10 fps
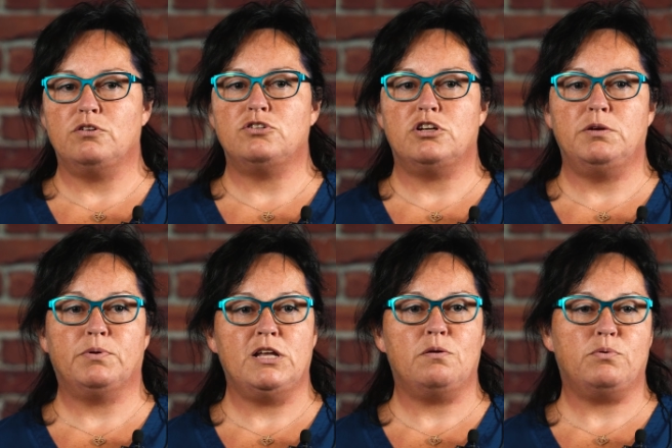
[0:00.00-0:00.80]
j'ai
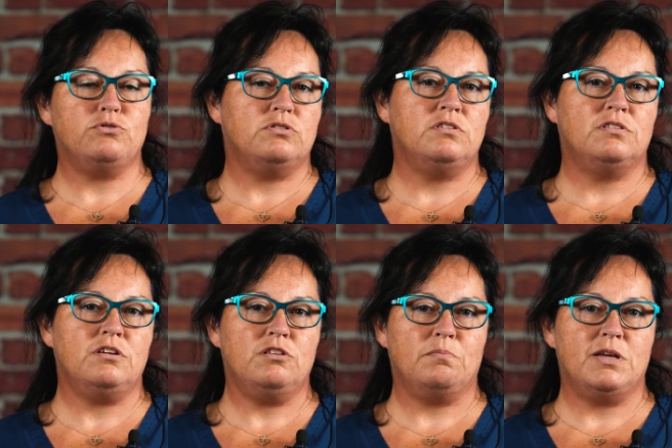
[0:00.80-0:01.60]
pris
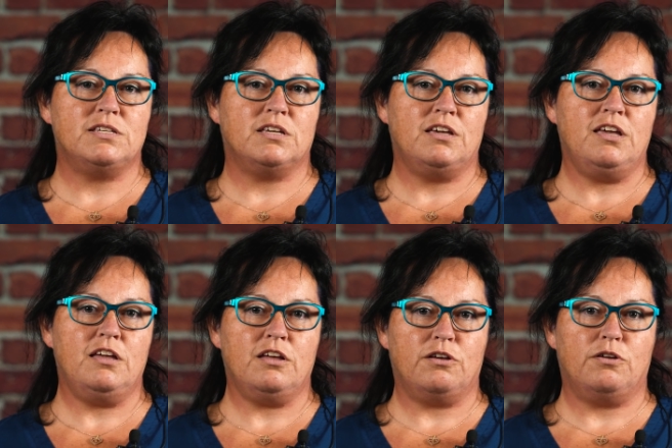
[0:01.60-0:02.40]
l'opportunité de
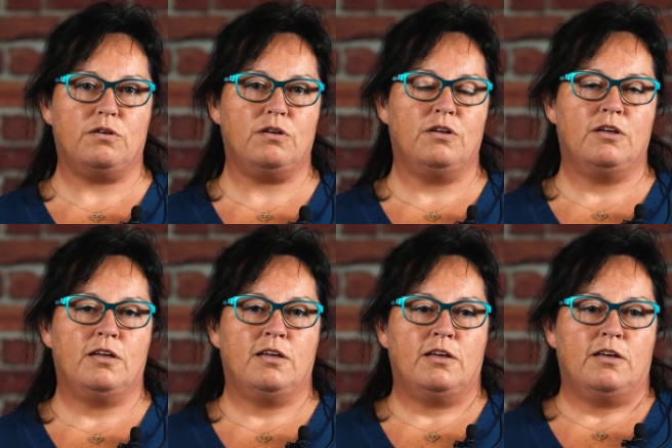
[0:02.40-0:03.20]
m'inscrire,
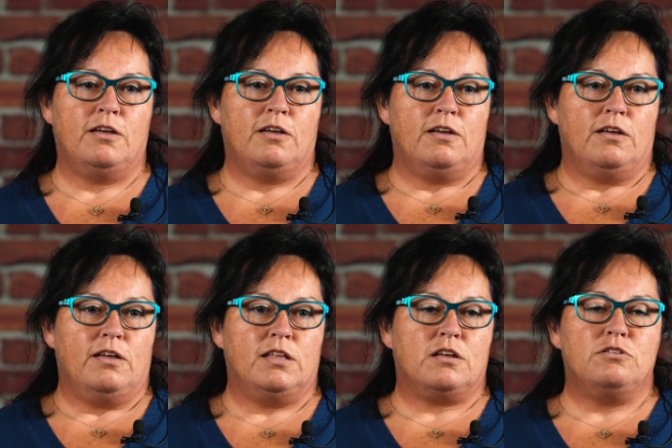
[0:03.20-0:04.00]

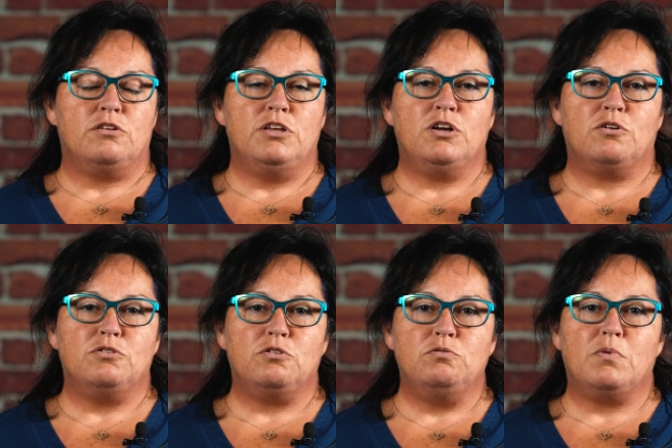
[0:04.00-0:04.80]
étant donné
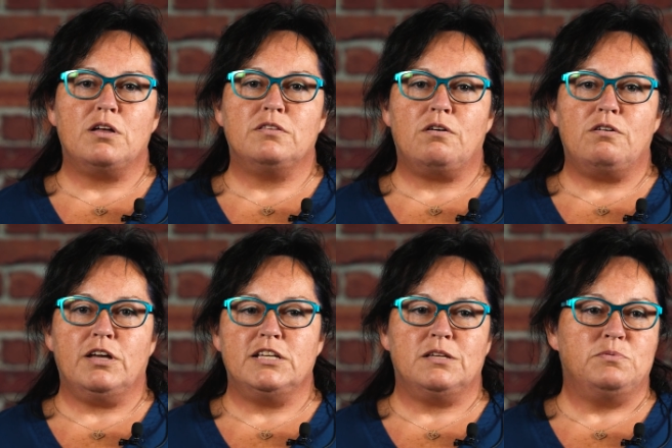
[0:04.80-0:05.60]
qu'on a une
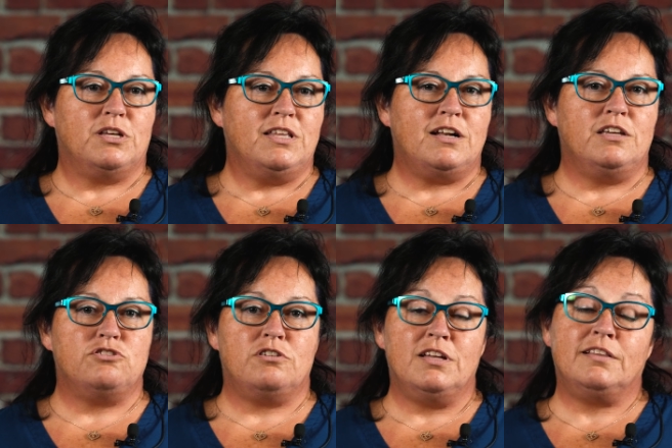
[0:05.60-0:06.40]
mentor exceptionnelle
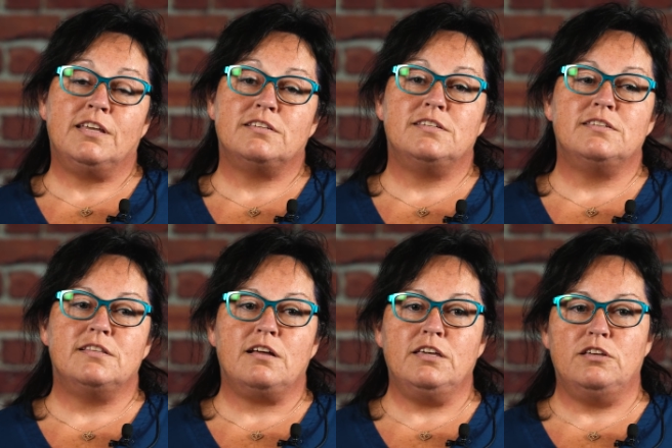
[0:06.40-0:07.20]
qui est Juliane
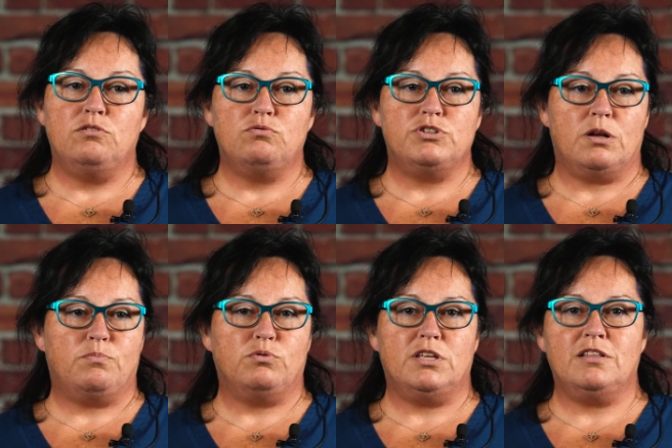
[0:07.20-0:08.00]
Cassista qui nous
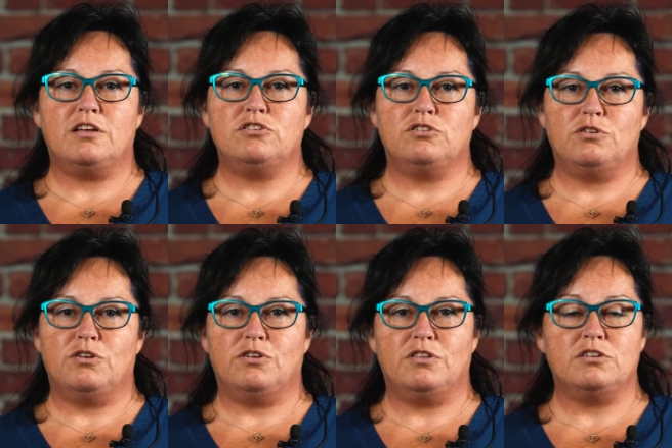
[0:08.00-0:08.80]
chapeautait dans
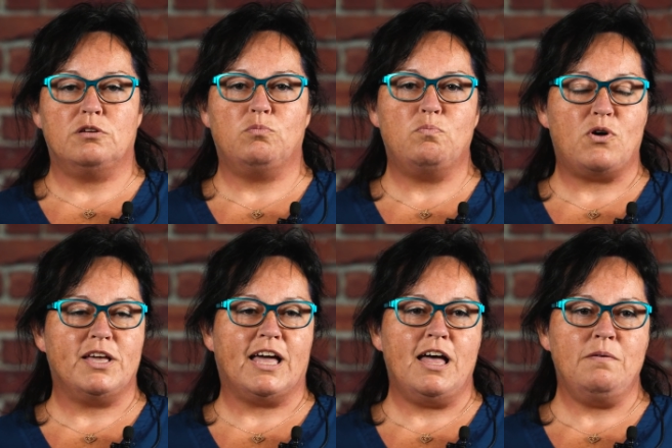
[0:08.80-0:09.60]
ce, dans ce beau
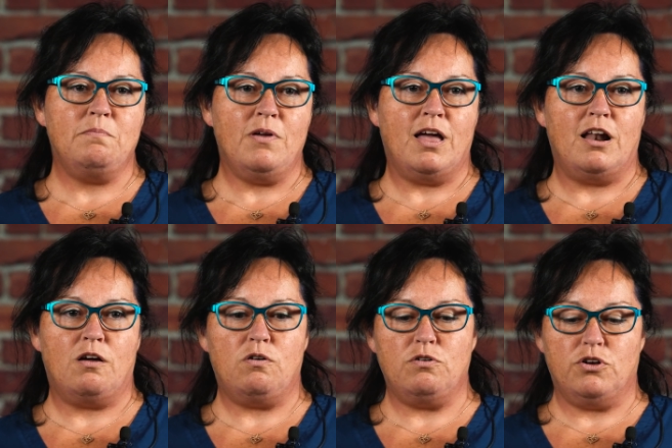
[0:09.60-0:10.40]
programme.
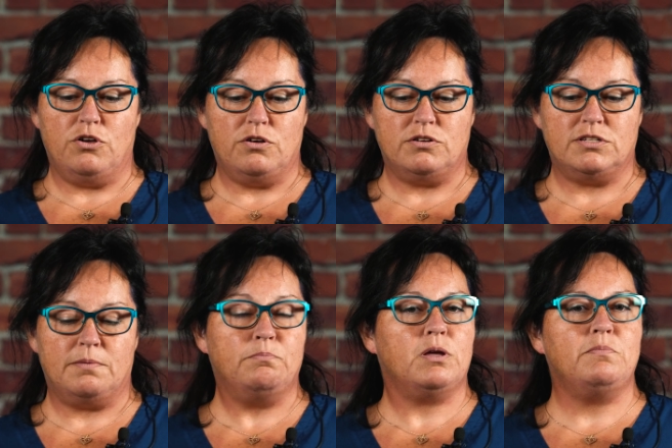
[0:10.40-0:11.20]
Alors,
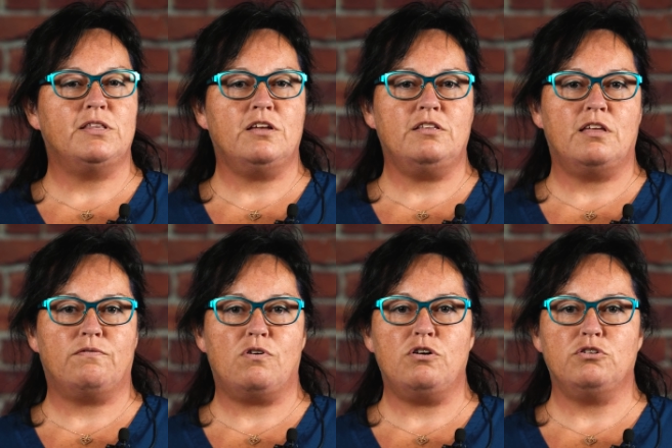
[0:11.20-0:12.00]
ça me permettait
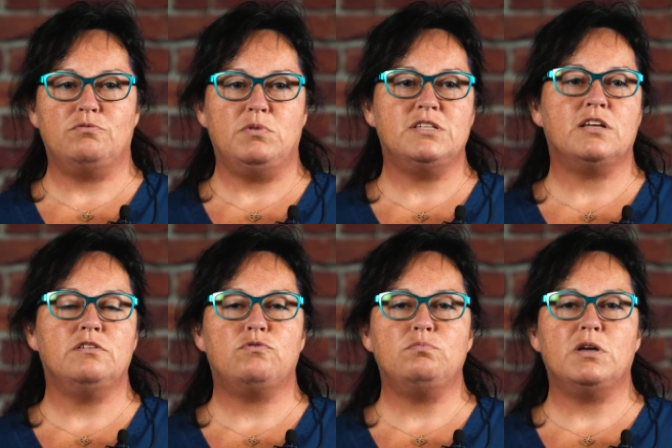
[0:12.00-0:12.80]
d'avoir une mise à
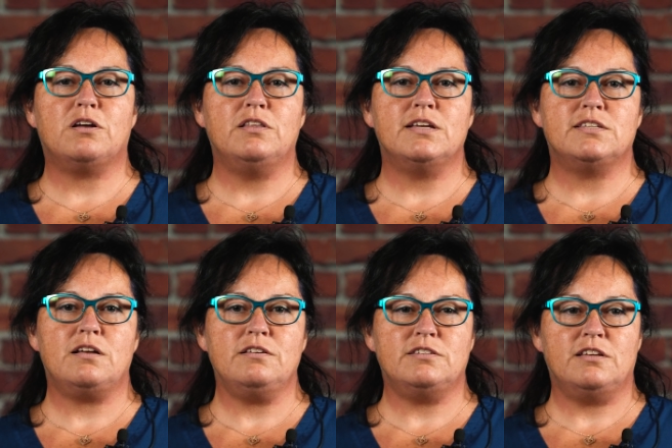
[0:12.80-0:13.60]
niveau de mes
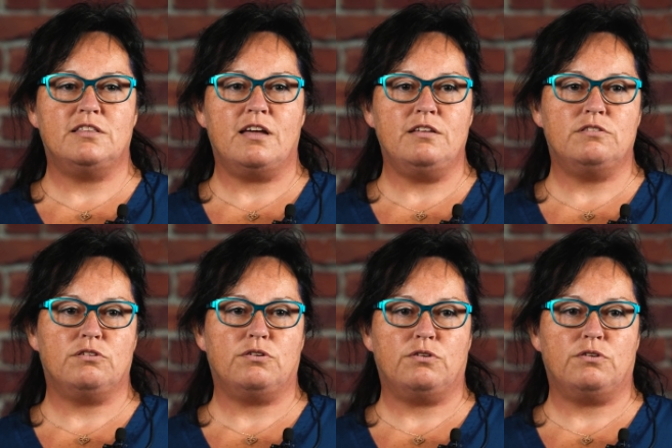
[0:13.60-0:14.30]
connaissances et d'être